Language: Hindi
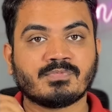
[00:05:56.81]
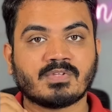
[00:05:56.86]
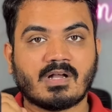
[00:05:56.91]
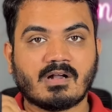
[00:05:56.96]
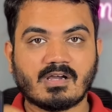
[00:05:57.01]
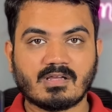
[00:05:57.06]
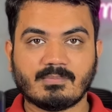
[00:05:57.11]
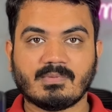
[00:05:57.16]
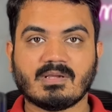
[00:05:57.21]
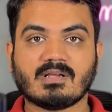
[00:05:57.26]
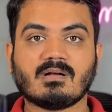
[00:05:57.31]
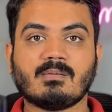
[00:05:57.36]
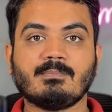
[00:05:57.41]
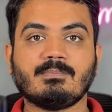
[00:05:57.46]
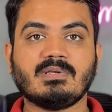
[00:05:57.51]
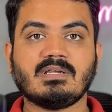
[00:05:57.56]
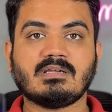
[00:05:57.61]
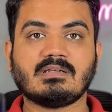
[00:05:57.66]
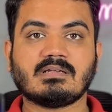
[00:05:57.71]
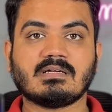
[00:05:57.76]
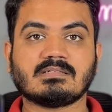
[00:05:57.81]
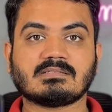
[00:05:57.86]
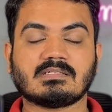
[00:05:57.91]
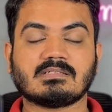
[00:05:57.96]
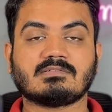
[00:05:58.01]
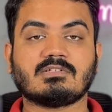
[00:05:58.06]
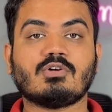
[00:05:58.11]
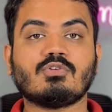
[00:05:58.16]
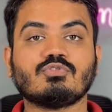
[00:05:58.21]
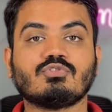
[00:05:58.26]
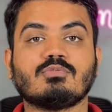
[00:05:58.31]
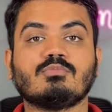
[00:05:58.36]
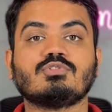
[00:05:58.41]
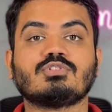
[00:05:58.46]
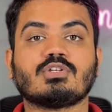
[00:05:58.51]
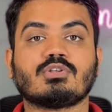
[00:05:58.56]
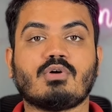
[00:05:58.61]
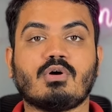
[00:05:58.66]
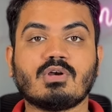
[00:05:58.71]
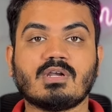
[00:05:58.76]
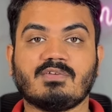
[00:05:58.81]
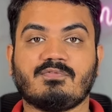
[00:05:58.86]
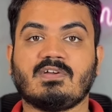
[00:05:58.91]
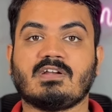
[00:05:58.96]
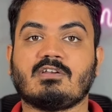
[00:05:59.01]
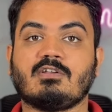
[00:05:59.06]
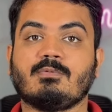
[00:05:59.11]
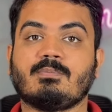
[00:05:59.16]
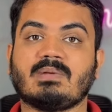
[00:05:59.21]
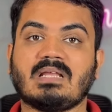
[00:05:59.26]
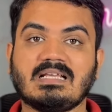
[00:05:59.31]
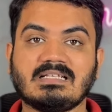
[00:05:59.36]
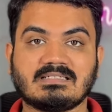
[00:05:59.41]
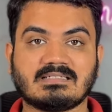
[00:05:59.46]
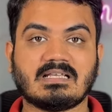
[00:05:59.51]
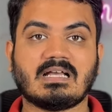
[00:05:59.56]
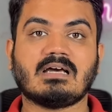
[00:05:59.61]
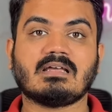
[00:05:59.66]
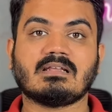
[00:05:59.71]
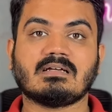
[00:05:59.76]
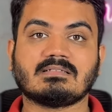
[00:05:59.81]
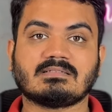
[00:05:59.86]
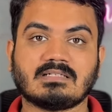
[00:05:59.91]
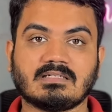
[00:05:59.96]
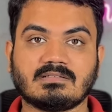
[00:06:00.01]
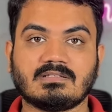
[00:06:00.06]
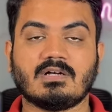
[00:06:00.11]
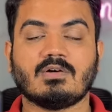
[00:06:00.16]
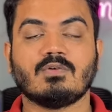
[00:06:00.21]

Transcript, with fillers: अगर मैं कम्पीट कर सकता हूँ तो मुझे रॉन्ग डिफेक्टिव प्राइस क्या रख सकता